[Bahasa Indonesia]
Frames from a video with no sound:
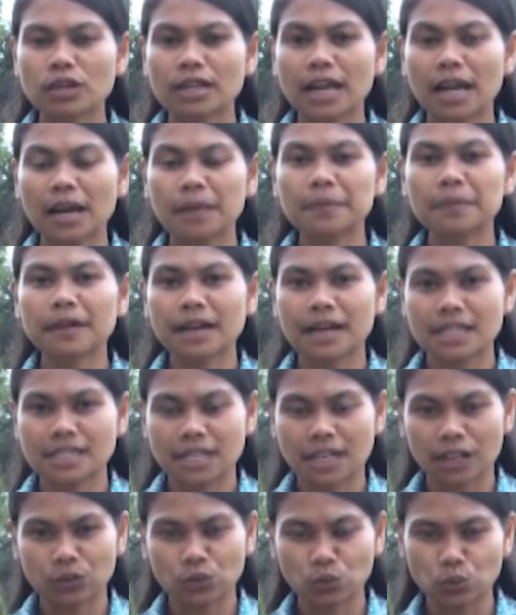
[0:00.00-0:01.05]
ke dalam
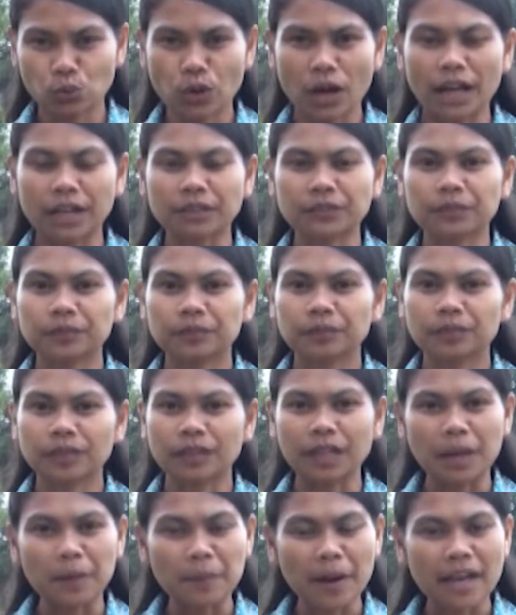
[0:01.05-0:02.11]
kerajaan Tuhan.
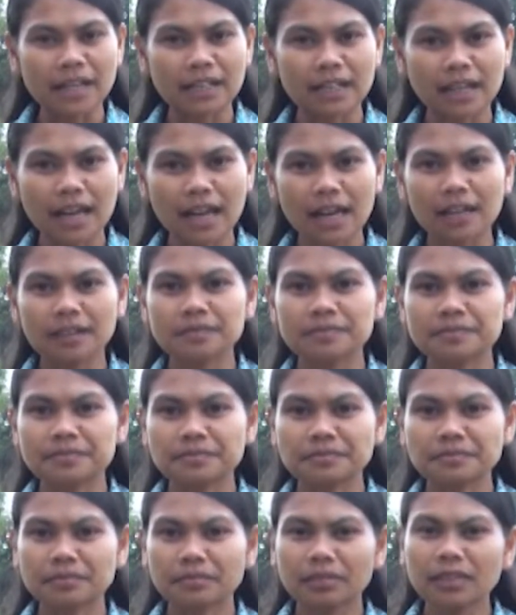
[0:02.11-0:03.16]
Ya baiklah,
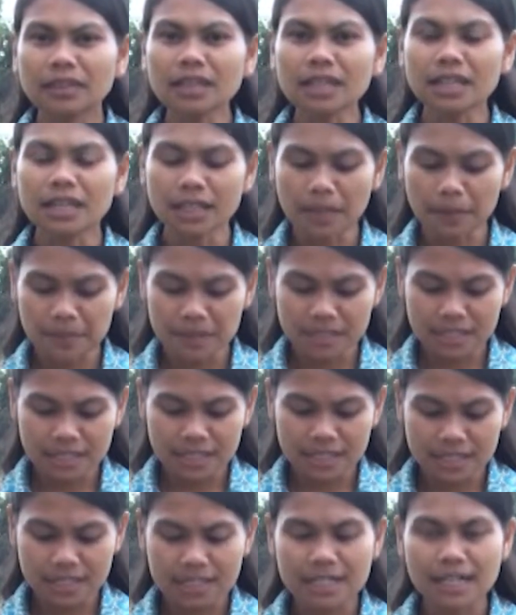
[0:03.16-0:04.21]
kita
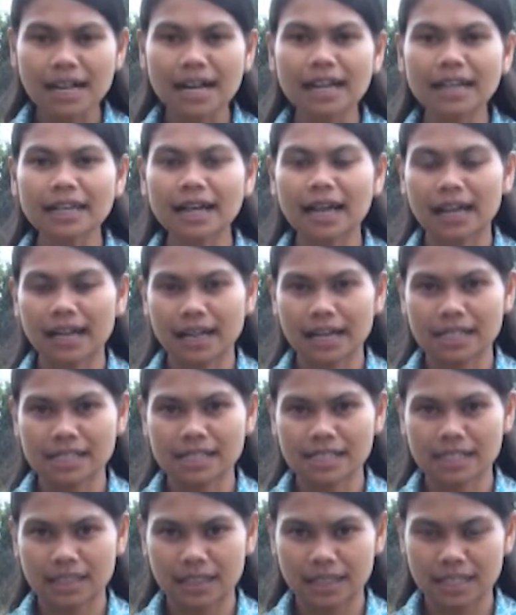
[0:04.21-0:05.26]
menyingkirkan
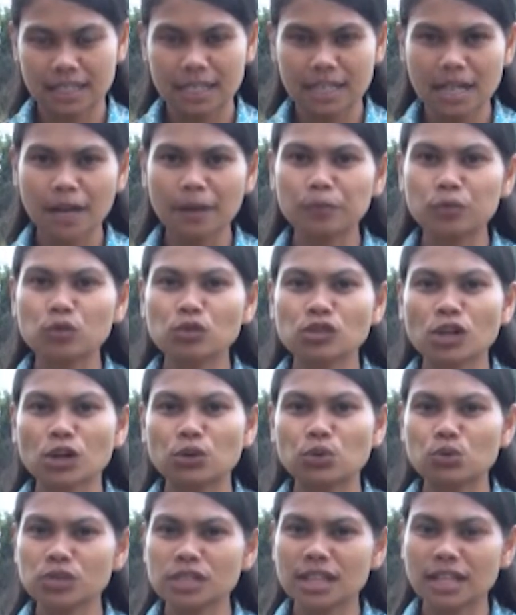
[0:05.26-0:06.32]
akan setiap
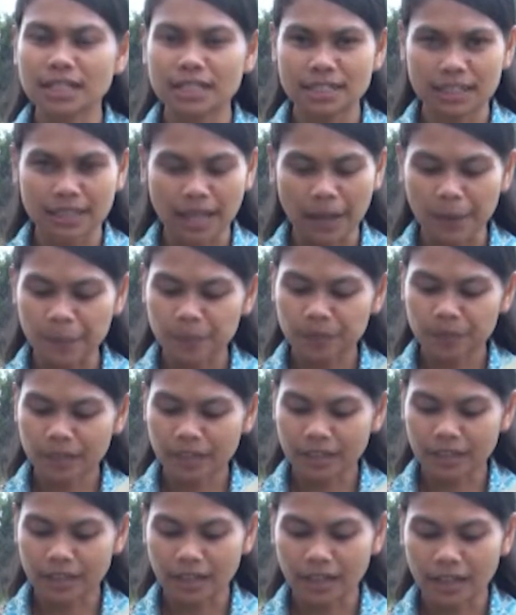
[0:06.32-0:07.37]
dosa-dosa kita
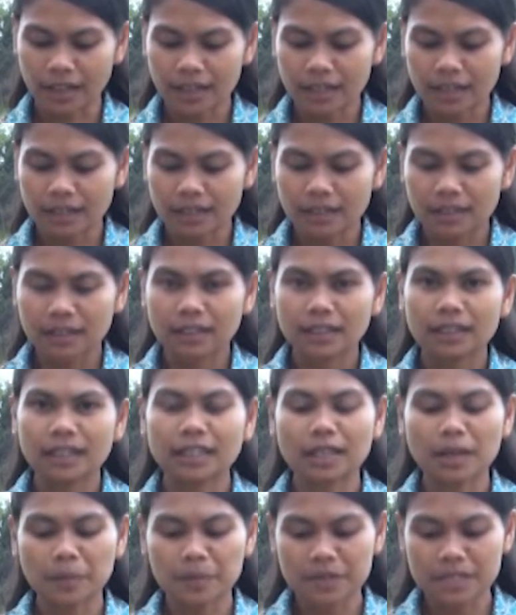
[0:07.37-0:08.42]

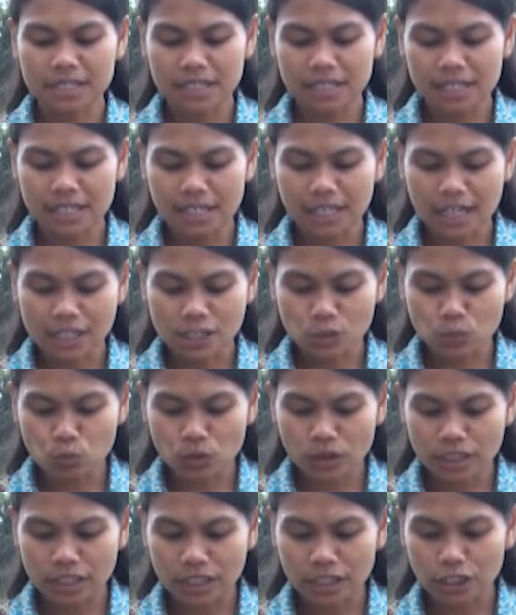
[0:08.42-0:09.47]
kita menyingkirkan
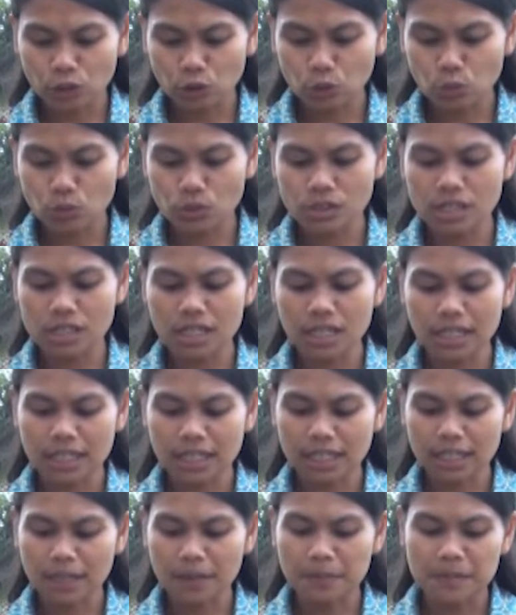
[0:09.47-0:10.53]
semuanya itu sehingga
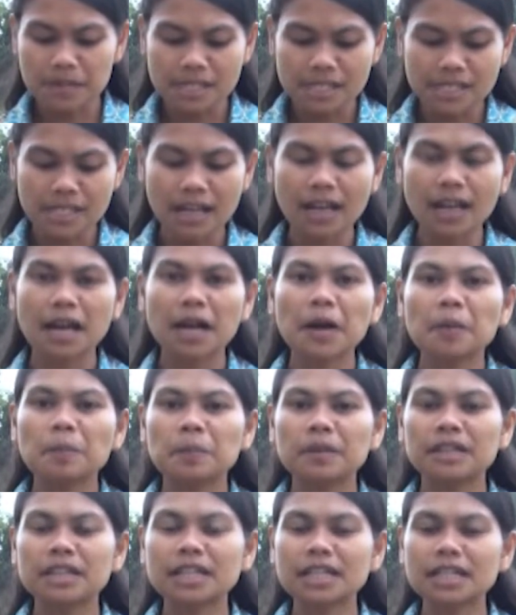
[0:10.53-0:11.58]
kita bisa
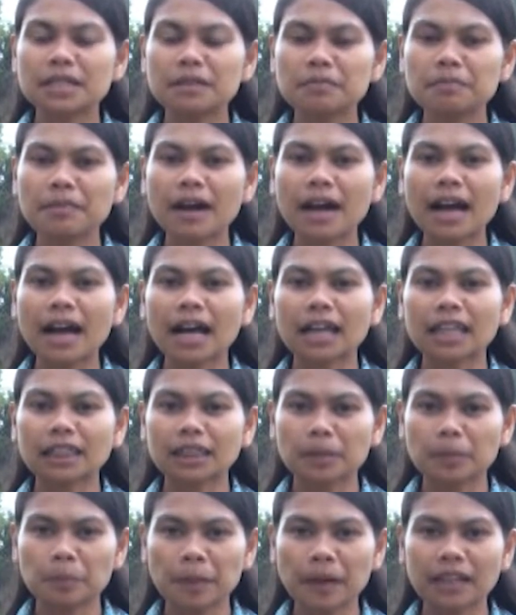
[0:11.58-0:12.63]
menerima akan
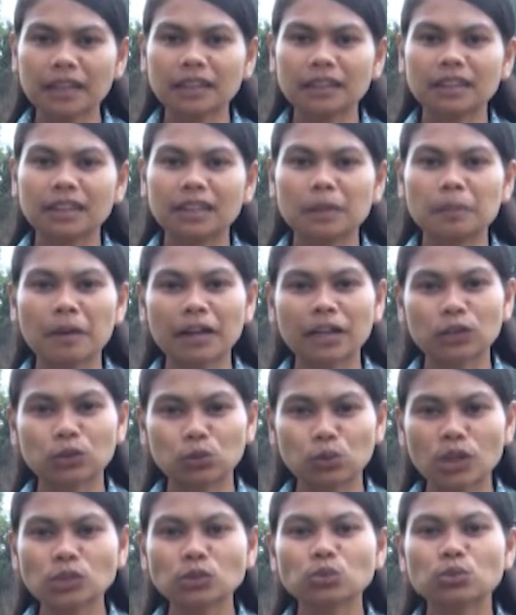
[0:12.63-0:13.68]
tempat di mana
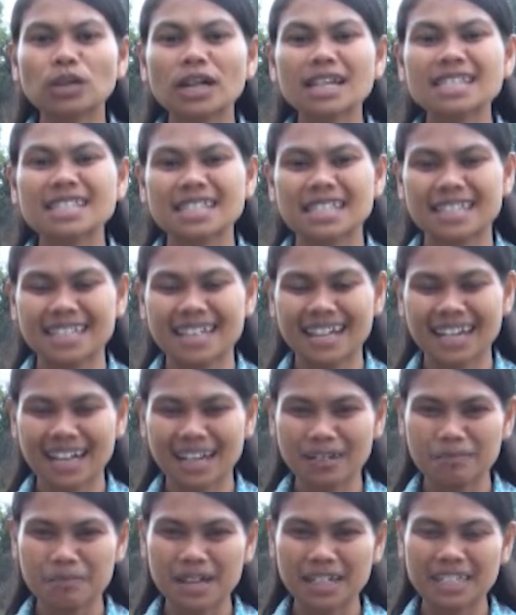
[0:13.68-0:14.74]
Tuhan sudah
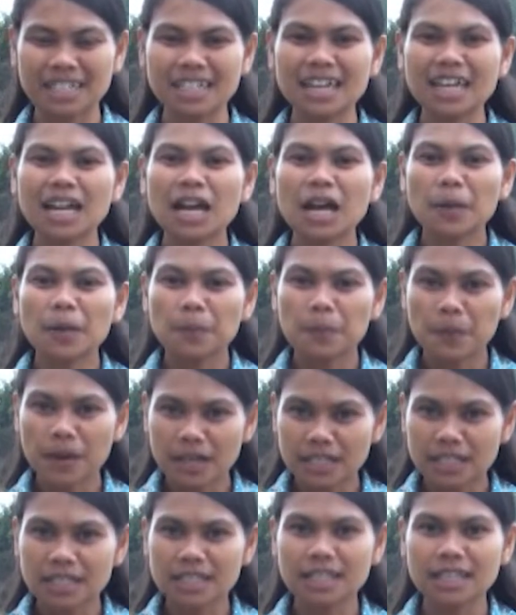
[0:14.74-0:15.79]
sediakan bagi
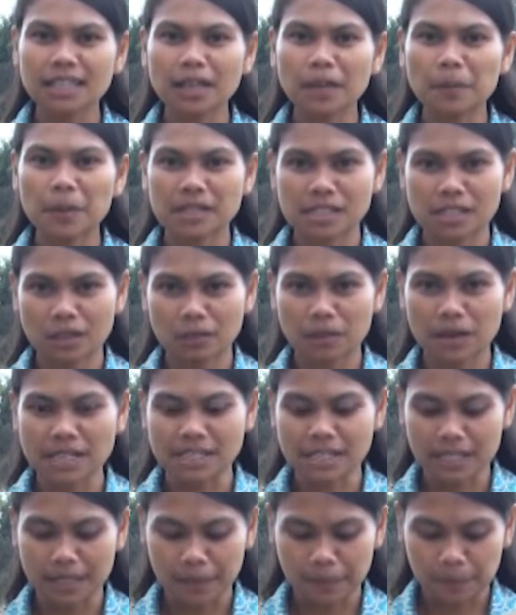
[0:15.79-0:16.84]
bagi kita
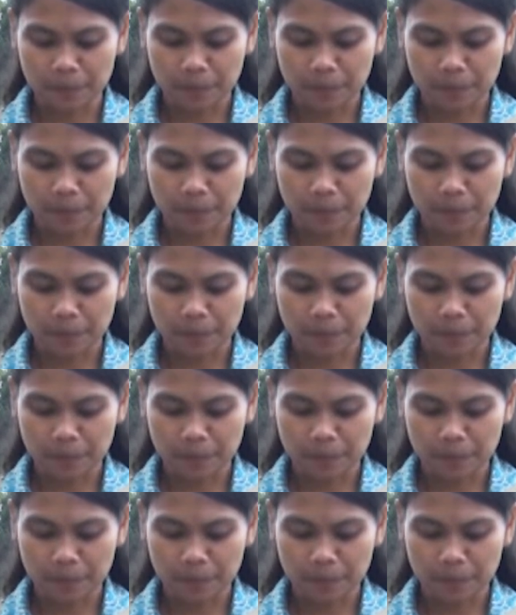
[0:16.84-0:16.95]
masing-masing.